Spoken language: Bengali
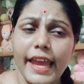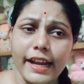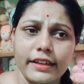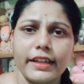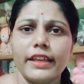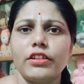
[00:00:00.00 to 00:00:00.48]

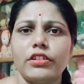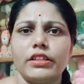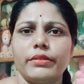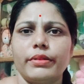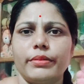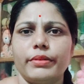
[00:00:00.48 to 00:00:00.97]
একটাই
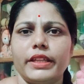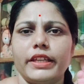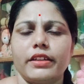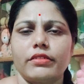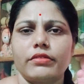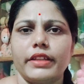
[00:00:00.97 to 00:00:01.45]
কথা ভেবে
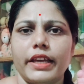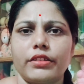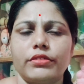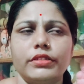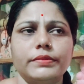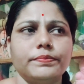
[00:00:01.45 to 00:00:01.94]

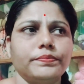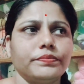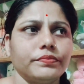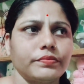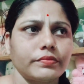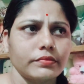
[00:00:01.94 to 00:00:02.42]
দেখো
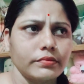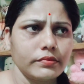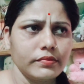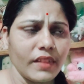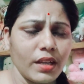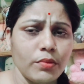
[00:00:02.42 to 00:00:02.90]

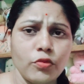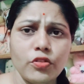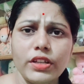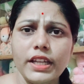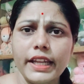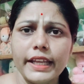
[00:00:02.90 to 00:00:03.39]

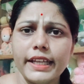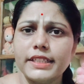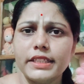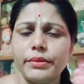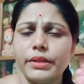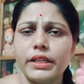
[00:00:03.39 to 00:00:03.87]
মন
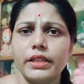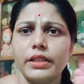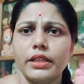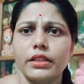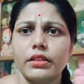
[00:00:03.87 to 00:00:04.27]
লেগে যাওয়াটা